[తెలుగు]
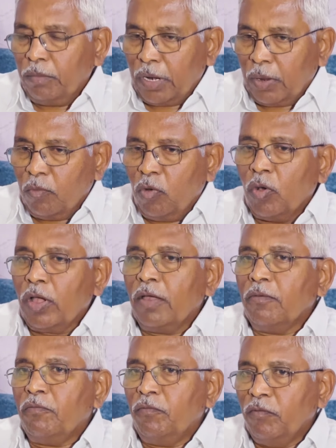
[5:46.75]
మనము ఒక
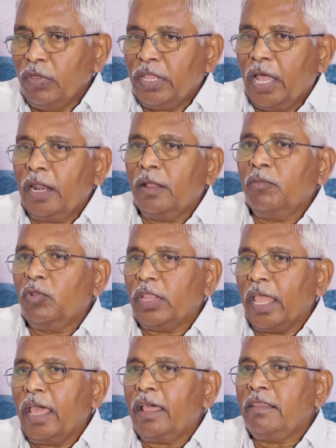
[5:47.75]
విధానము
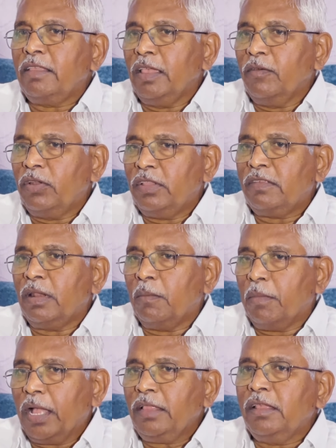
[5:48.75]
తయారు చేయవలసిన
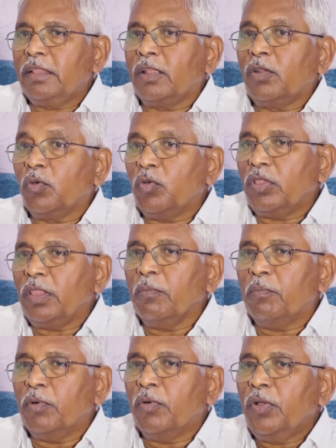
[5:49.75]
బాధ్యతను
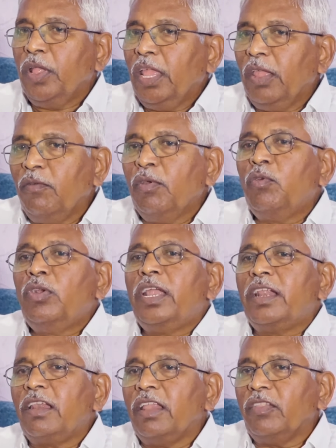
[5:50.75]
గుర్తింపు ఇవి
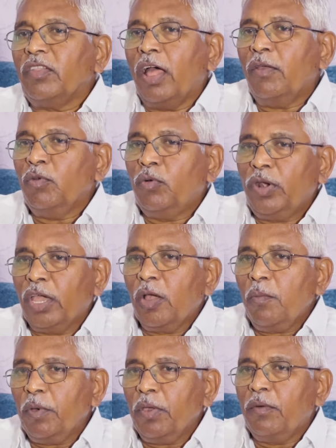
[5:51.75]
ఉండట్లేదు అవి
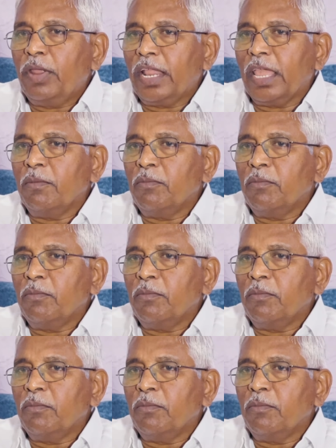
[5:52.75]
ఉండకపోయే వరకు